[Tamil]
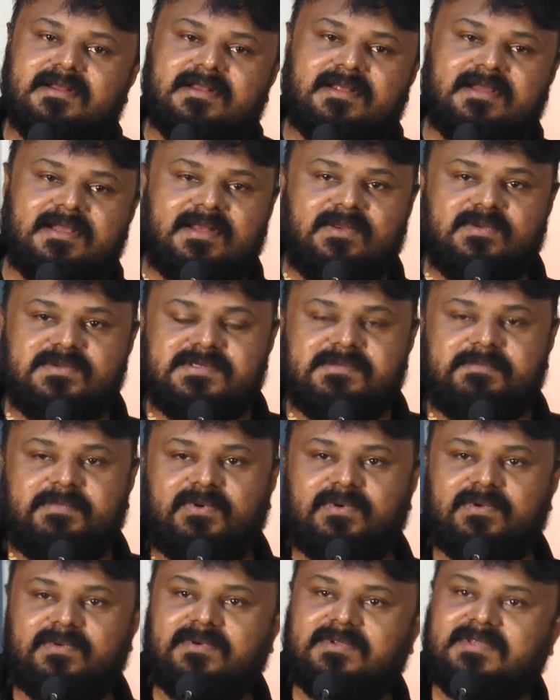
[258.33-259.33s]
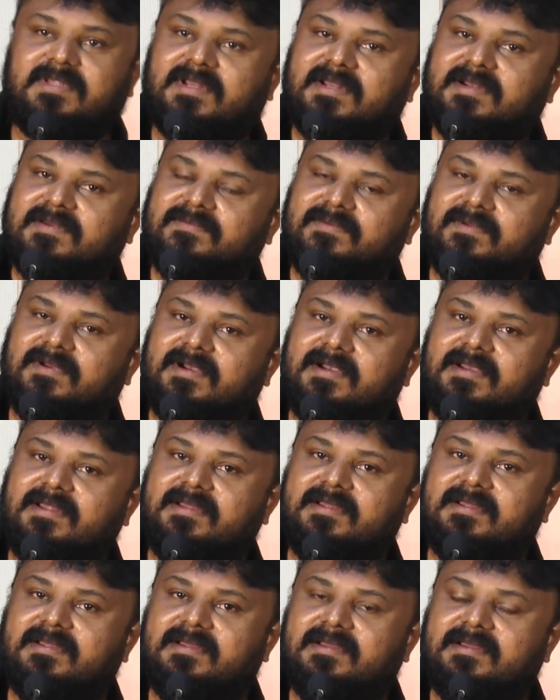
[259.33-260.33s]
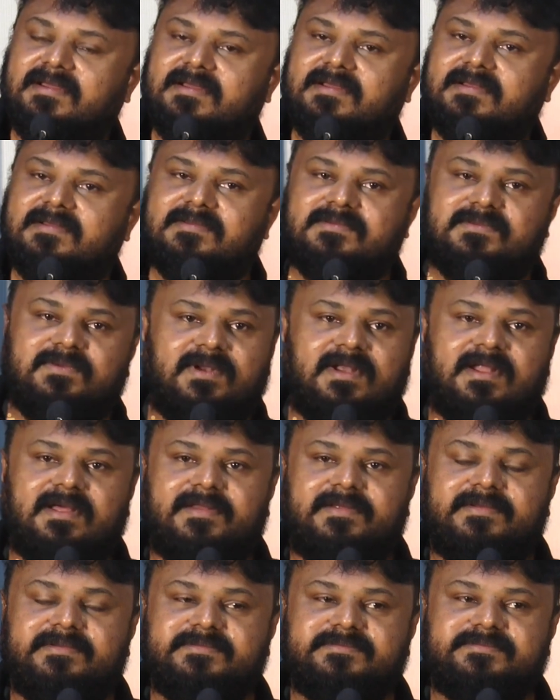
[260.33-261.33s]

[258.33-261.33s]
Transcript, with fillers: நான் என்ஓசி போட்டு கொடுத்தறேன்னு சொல்லிட்டு சொன்னார்